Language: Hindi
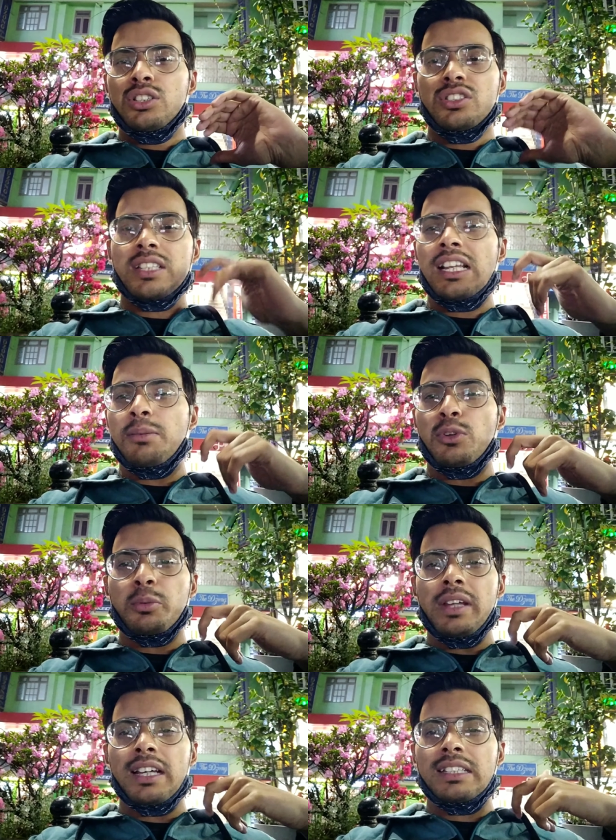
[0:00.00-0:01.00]
तो इसके लिए हम
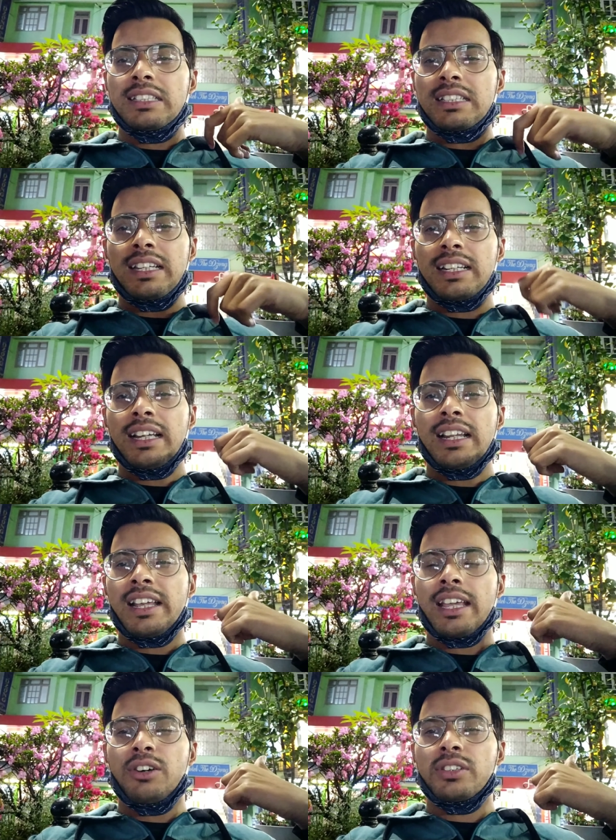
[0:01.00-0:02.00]
लोग भी आते इधर देखने के
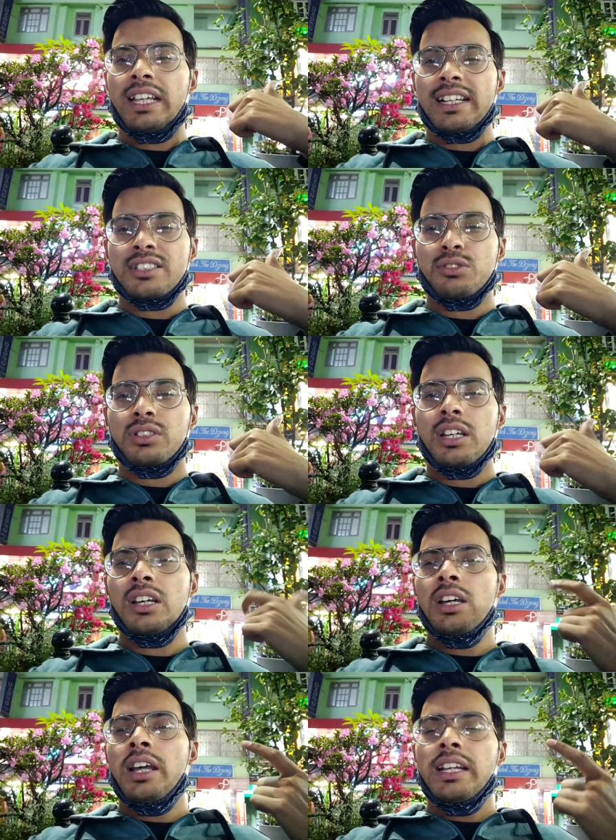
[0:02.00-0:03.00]
लिए क्या होता है कैसे होता
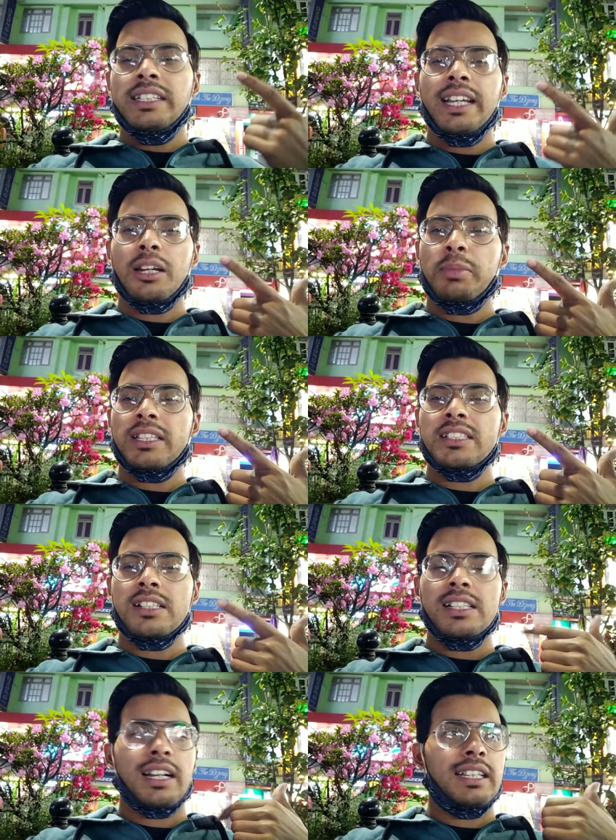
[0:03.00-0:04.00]
है ये अगर पता
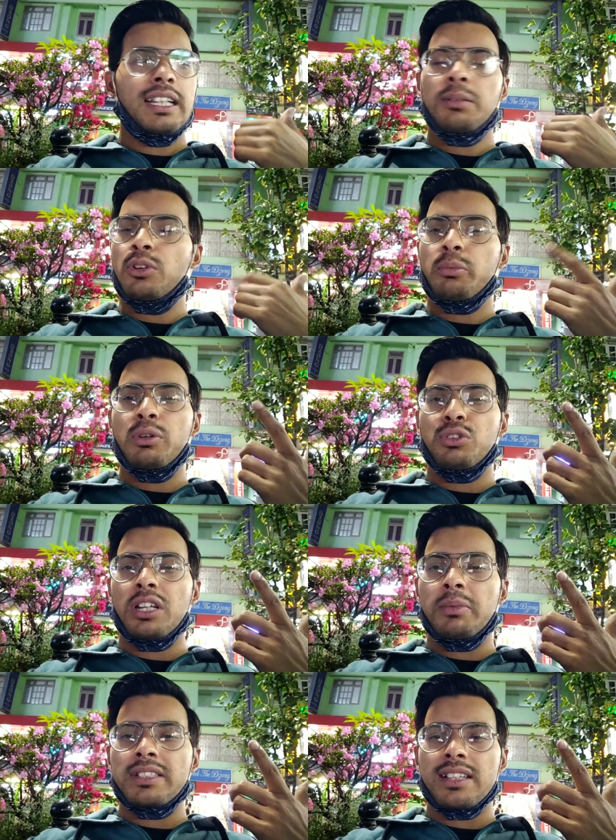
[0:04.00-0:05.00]
चल जाएगा दिन हम लोग भी
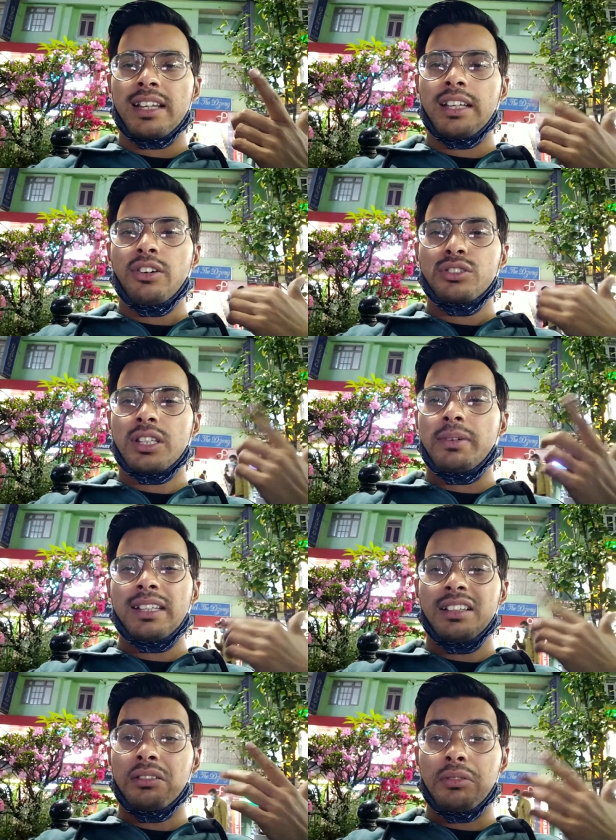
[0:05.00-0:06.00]
होटल में से आएंगे और उसके
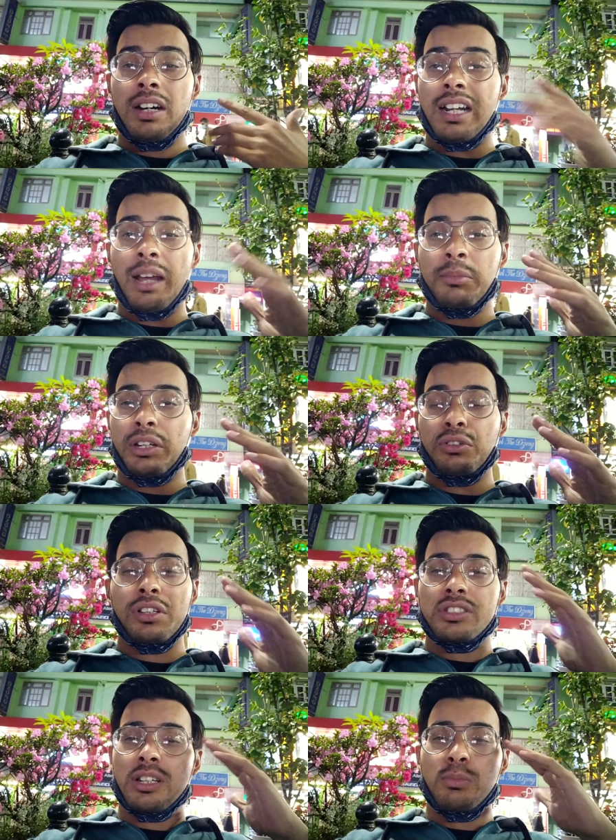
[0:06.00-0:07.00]
बाद आराम करेंगे
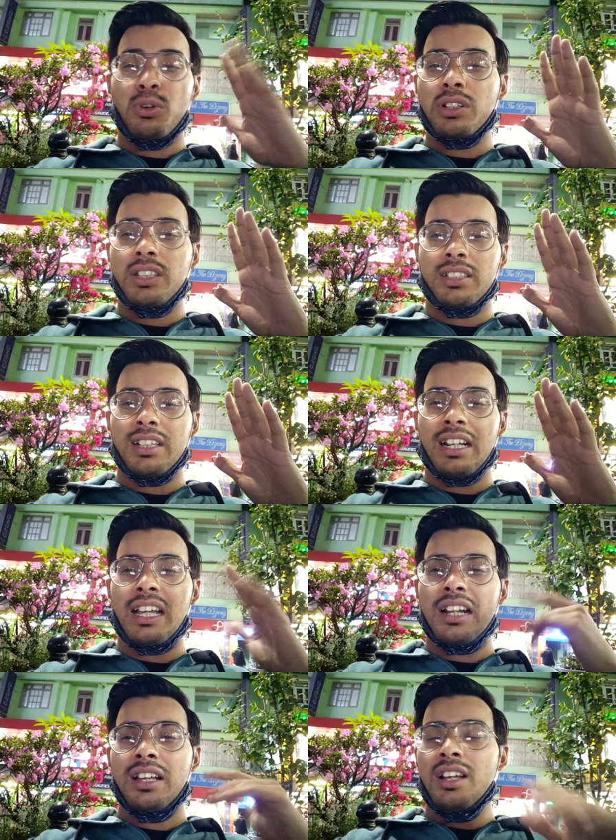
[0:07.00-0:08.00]
क्योंकि सर बहुत दर्द
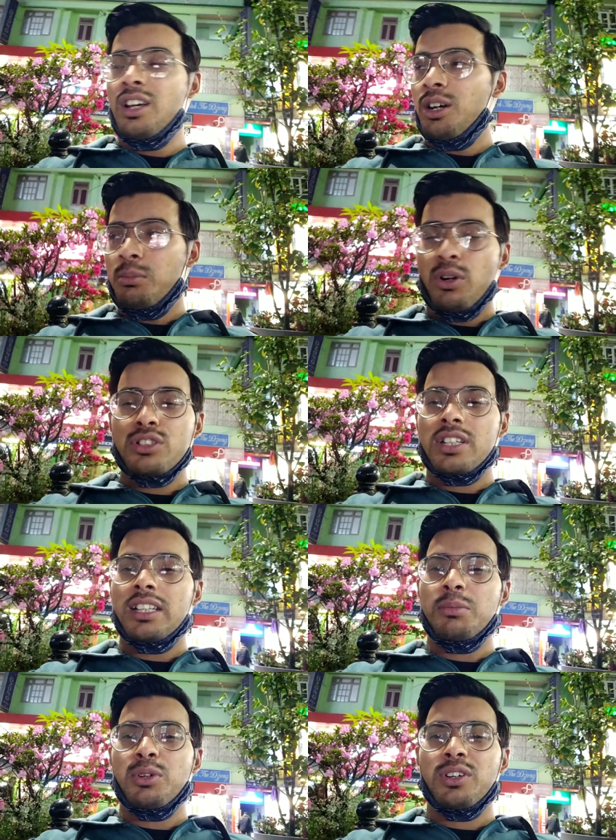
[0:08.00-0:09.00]
कराया बहुत
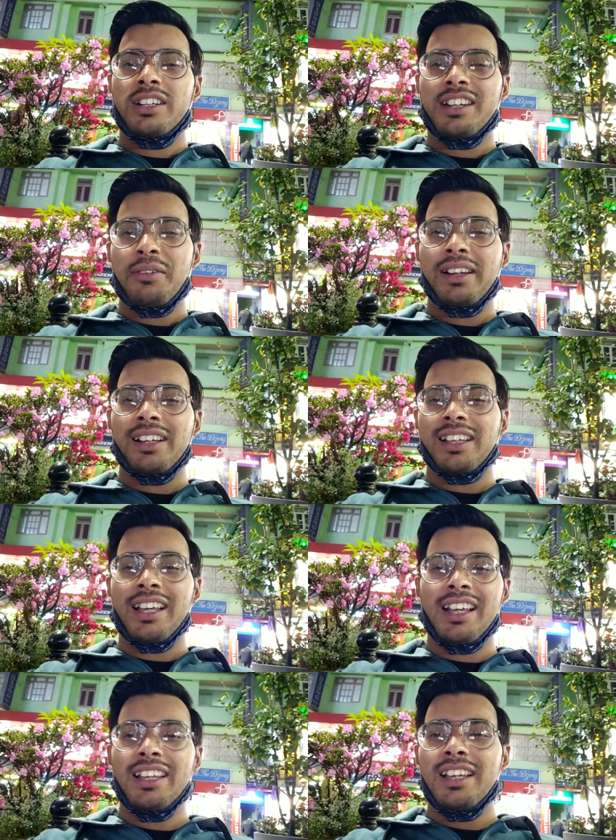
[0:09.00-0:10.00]
ज़्यादा हम लोगों ने ट्रैवल करके
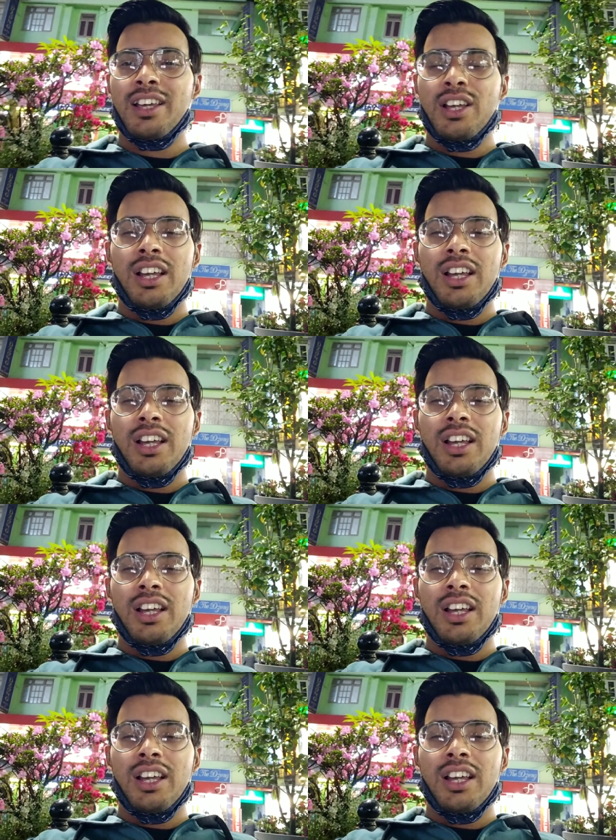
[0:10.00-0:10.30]
आया है